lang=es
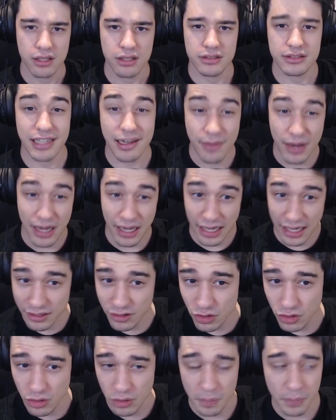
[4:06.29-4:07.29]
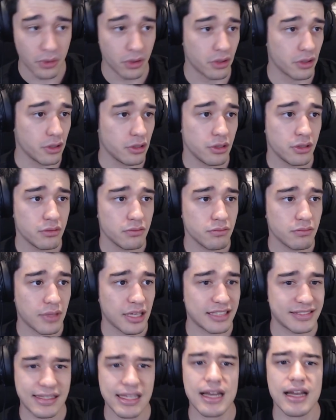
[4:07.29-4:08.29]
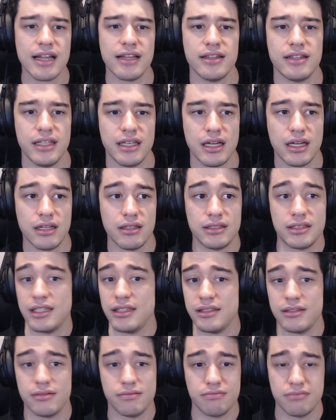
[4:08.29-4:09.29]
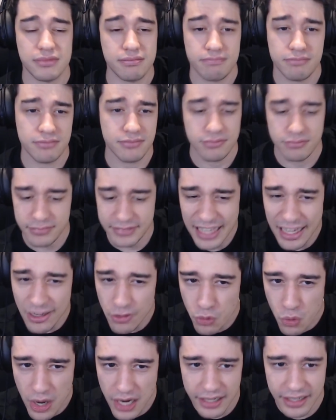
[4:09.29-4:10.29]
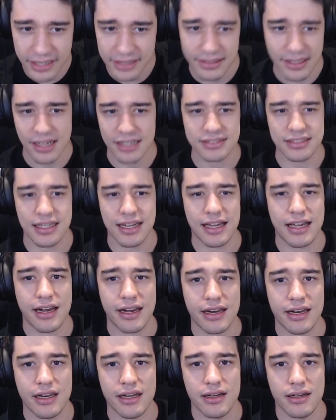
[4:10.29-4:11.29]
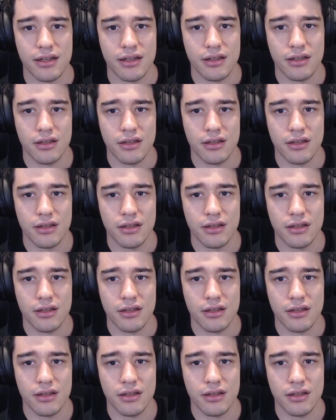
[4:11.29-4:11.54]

trabajando por estar al día es que da igual que tengas la carrera.